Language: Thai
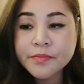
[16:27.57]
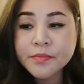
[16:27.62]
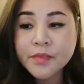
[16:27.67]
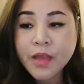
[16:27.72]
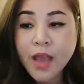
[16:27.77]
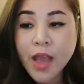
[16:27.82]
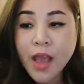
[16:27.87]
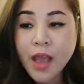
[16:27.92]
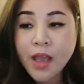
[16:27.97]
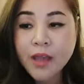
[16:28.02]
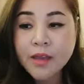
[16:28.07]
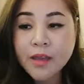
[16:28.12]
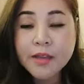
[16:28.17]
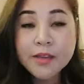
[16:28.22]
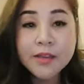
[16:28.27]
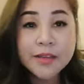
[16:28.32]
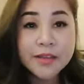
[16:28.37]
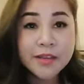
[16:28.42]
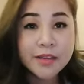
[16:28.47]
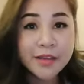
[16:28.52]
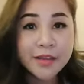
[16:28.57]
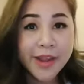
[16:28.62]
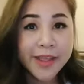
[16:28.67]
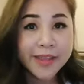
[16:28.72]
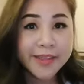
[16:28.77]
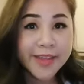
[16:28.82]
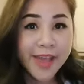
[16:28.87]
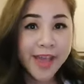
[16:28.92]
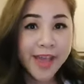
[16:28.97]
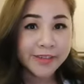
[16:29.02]
อ่า ใคร
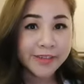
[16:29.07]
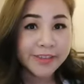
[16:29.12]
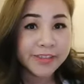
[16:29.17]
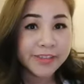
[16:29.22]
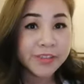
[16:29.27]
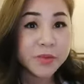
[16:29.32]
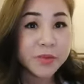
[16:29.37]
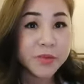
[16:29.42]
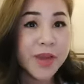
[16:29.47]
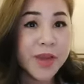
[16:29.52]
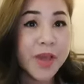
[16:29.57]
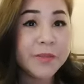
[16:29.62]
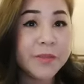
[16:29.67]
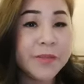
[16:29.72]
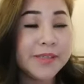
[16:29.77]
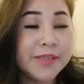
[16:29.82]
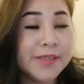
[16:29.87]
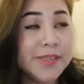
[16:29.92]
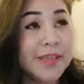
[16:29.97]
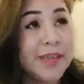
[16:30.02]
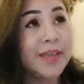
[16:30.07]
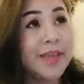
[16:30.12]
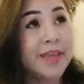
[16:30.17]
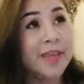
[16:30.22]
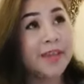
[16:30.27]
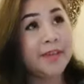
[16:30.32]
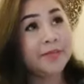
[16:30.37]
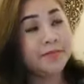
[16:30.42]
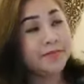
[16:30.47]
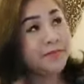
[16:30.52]
อยากยิ่งดูแล้วมีสเสน่
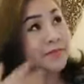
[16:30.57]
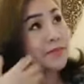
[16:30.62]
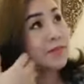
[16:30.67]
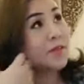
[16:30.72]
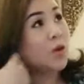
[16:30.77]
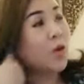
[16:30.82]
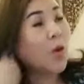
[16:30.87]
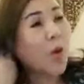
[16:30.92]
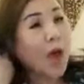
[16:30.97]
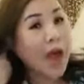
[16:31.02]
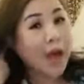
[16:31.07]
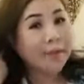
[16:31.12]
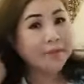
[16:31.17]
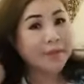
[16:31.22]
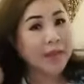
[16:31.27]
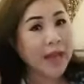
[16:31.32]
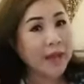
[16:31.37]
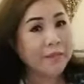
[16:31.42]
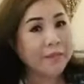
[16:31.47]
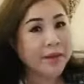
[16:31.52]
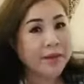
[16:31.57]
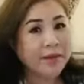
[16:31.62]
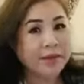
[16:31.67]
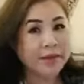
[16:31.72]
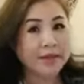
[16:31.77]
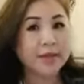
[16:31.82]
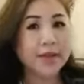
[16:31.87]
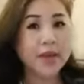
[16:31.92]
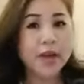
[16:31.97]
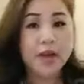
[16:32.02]
ห์ ความลับอัน
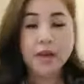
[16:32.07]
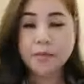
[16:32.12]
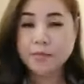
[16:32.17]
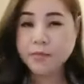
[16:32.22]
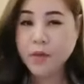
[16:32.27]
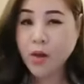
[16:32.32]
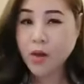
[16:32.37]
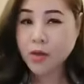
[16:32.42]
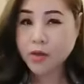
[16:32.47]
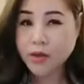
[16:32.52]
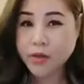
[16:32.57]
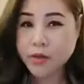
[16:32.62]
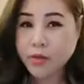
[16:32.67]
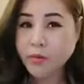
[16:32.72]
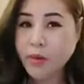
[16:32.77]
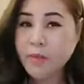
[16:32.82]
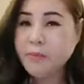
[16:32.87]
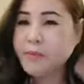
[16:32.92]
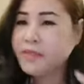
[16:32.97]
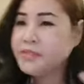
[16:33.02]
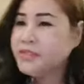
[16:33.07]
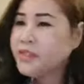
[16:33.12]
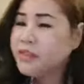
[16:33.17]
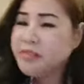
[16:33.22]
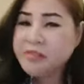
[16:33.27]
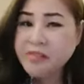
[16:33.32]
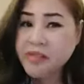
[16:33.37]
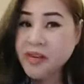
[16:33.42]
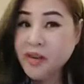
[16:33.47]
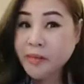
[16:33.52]
นี้บอกเลยว่าไม่ใช่
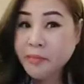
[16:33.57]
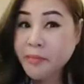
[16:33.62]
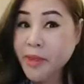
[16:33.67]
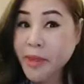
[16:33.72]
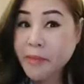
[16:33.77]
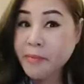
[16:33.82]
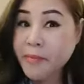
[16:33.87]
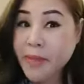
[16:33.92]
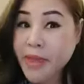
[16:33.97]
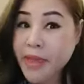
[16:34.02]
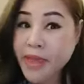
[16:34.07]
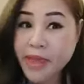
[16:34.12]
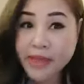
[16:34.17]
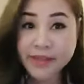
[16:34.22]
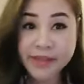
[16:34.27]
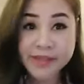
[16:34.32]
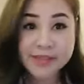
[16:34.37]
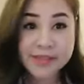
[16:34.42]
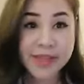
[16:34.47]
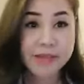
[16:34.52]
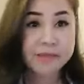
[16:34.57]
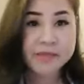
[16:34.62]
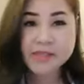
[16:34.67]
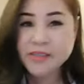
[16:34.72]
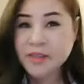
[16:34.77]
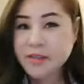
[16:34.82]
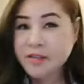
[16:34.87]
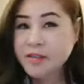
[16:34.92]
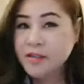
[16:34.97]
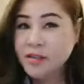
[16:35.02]
เรื่องเบเบนะจ๊ะ ไม่
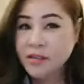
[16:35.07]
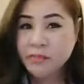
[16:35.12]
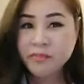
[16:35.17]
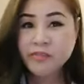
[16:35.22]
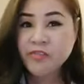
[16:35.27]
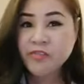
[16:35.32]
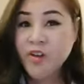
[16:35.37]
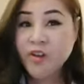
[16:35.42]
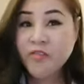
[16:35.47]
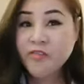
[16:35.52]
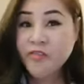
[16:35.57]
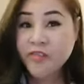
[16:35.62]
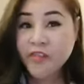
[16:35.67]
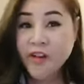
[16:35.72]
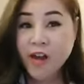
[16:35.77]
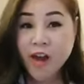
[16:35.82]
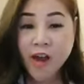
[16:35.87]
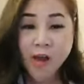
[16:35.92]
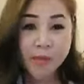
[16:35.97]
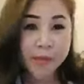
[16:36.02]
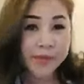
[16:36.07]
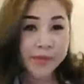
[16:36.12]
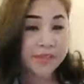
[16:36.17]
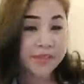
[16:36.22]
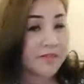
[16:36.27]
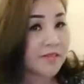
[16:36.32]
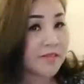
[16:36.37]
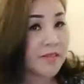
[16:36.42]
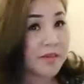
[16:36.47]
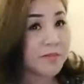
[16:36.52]
ใช่เรื่องฟรอฟรอ ไม่
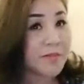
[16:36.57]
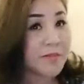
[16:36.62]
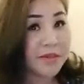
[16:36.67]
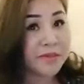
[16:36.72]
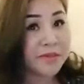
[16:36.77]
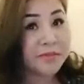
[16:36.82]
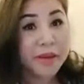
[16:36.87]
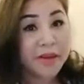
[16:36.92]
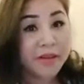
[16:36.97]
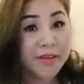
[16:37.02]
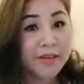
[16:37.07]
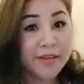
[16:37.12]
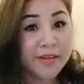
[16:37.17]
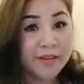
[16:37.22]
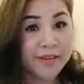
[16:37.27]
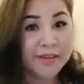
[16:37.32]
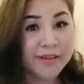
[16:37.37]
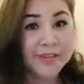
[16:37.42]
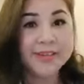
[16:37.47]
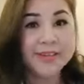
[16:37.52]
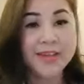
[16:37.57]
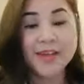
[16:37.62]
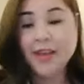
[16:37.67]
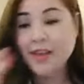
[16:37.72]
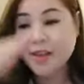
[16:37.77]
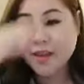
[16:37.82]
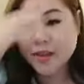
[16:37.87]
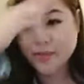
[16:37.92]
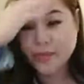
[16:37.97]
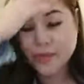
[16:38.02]
ใช่เรื่องพื้นเพอนะจ๊ะ
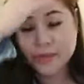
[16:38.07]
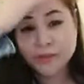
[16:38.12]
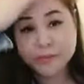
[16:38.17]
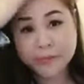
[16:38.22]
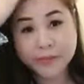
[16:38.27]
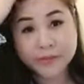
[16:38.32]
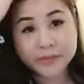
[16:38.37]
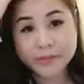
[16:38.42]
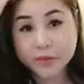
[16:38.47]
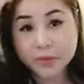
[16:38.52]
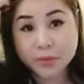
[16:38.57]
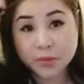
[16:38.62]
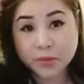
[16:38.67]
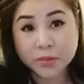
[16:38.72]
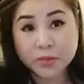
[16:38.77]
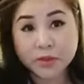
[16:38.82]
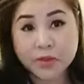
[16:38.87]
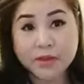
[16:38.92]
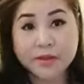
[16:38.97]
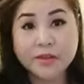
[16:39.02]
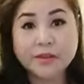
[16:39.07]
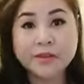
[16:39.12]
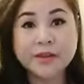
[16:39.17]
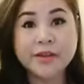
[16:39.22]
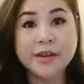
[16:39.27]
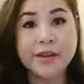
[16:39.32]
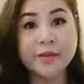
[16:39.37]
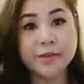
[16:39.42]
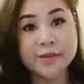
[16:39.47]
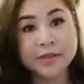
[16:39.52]
ไม่ต้องไปดู Google ที่
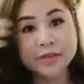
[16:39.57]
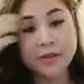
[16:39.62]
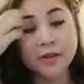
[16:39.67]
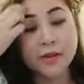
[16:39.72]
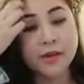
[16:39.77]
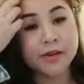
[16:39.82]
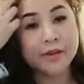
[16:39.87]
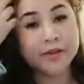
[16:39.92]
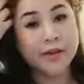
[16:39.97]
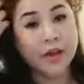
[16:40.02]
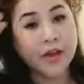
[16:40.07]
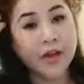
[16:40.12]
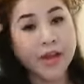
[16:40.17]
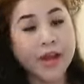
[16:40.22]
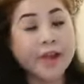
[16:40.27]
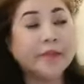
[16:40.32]
ไหนมาสอน โอเค